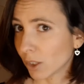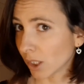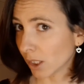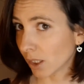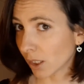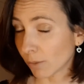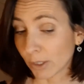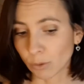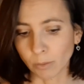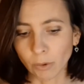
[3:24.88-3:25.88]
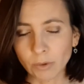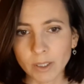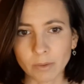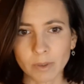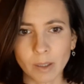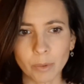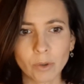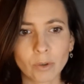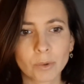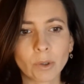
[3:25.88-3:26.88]
bah, je suis brune et on est un peu
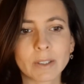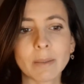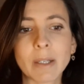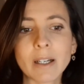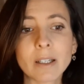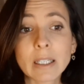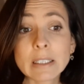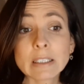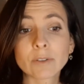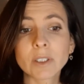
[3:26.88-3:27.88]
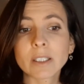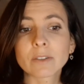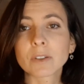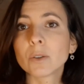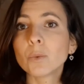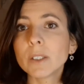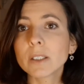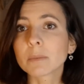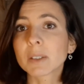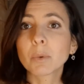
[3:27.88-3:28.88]
dans l'obscurité. Mais là, il faut dire qu'il fait
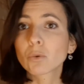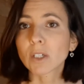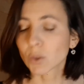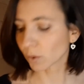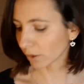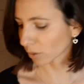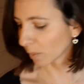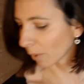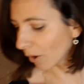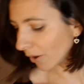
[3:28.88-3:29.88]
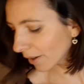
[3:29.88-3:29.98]
nuit un petit peu toute la journée en ce moment.